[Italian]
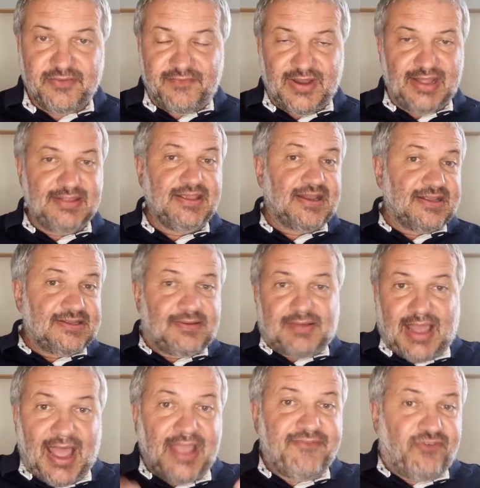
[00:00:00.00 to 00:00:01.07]
vale a
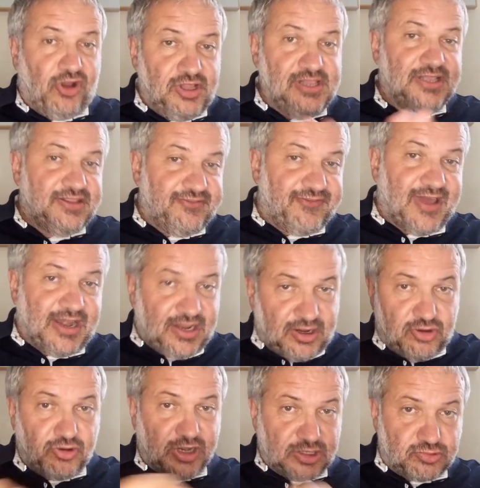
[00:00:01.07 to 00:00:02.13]
dire hai voglia di fare
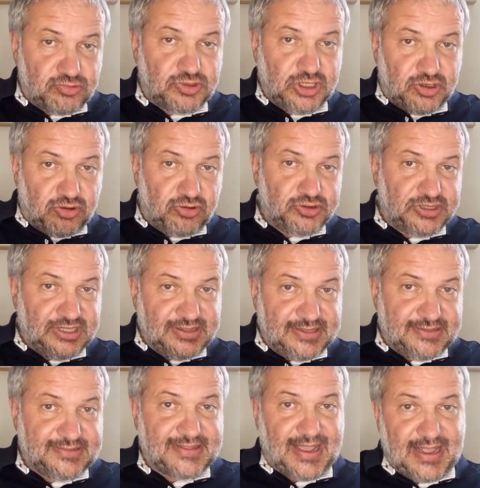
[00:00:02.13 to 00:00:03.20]
ancora tutti i conti in
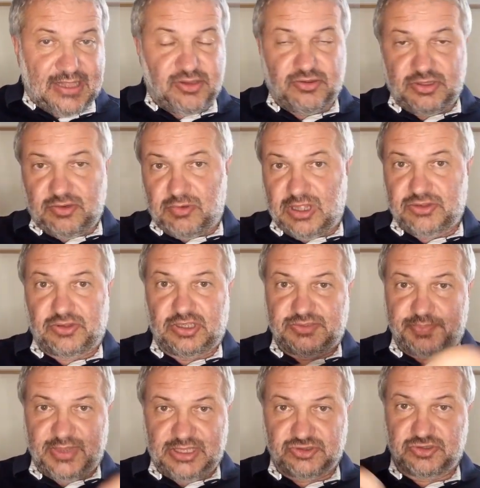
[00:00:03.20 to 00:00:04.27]
dettaglio di quanto hai
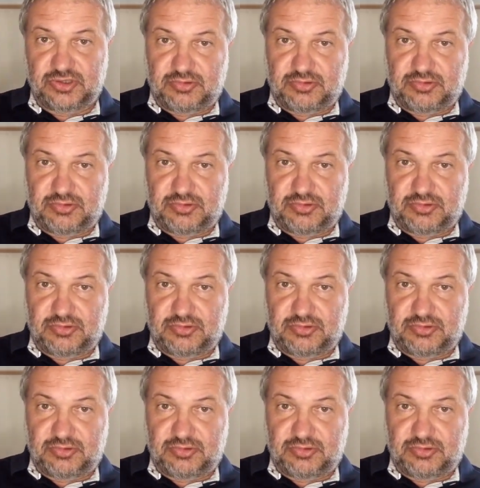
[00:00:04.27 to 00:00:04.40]
speso,